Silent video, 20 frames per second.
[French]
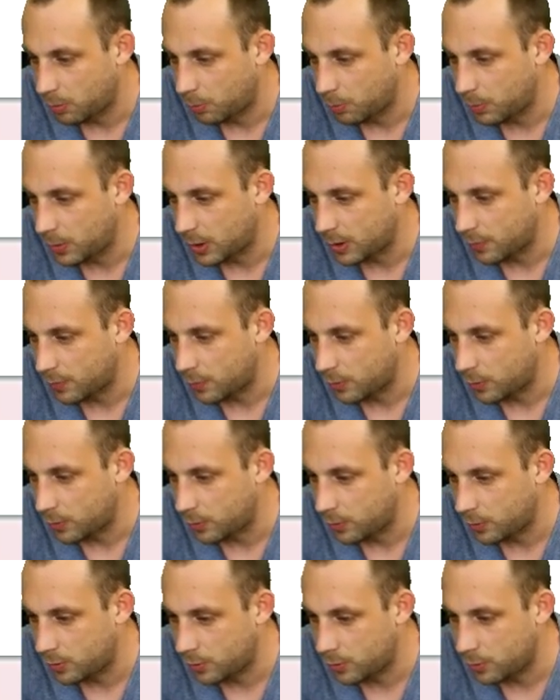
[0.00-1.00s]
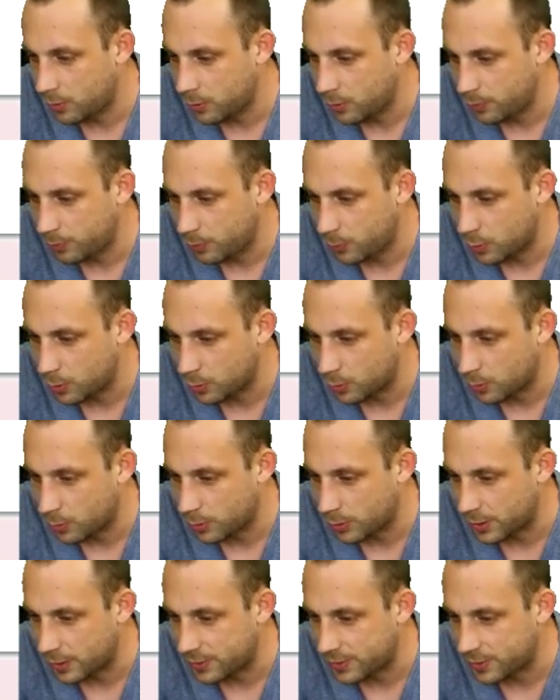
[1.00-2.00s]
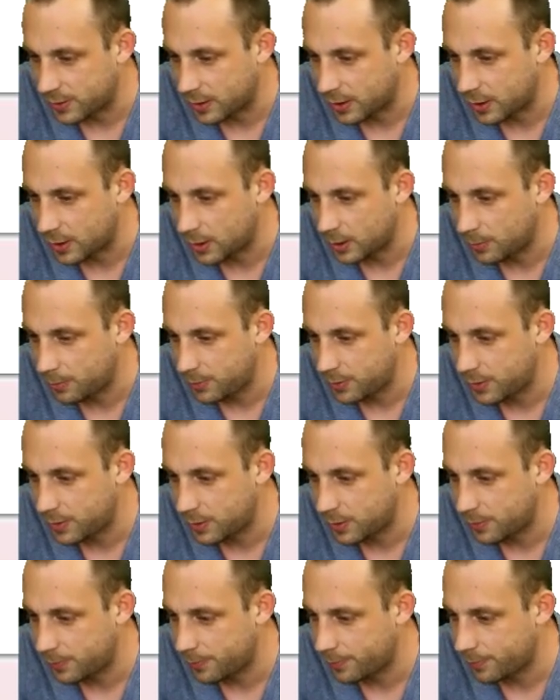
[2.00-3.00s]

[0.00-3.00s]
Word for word: Bienvenue. Donc on accepte.